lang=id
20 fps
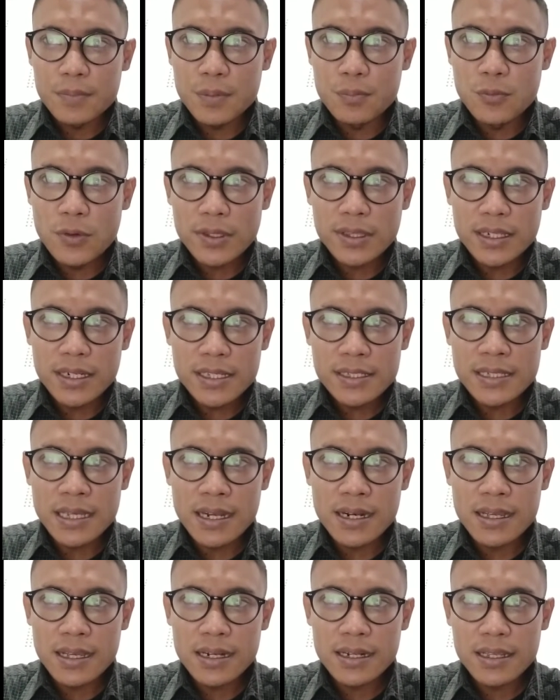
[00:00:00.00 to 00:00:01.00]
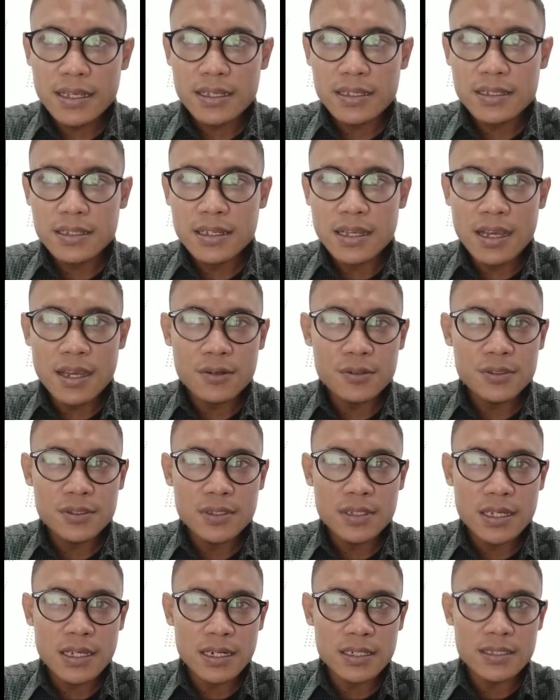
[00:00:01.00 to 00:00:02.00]
Membuat list hal-hal yang
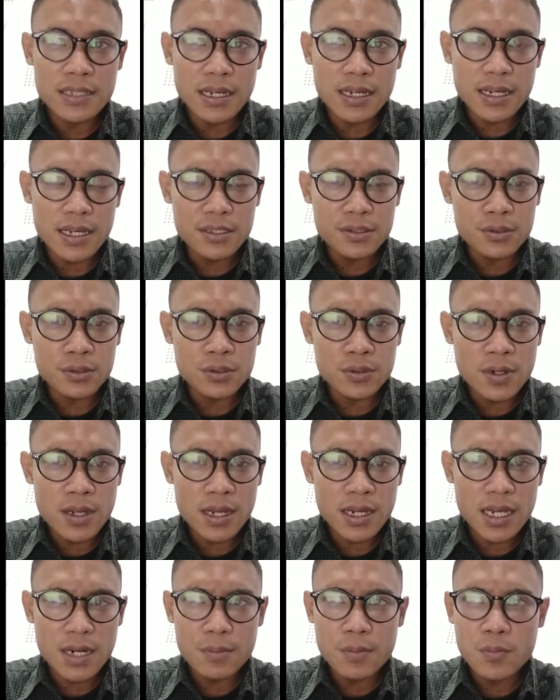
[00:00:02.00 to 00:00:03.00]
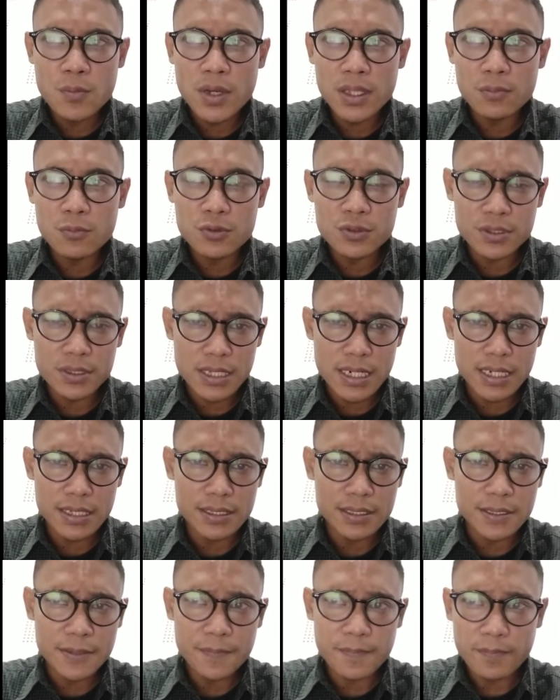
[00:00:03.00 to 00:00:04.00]
harus dikerjakan justru akan membuatmu
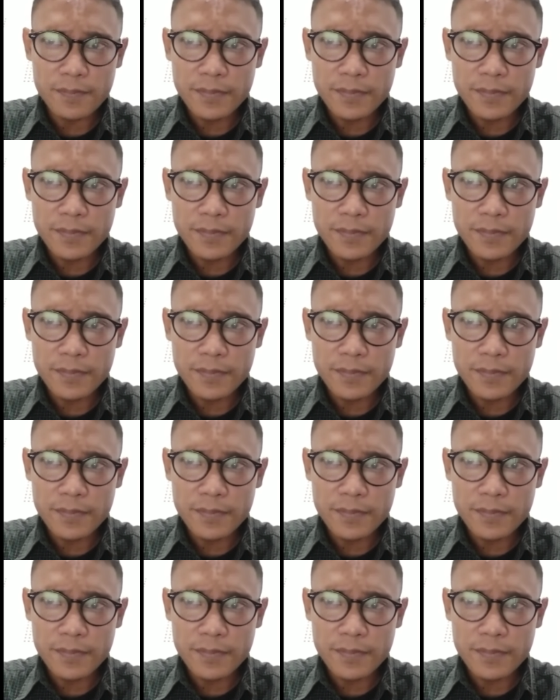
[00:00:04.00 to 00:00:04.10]
stres.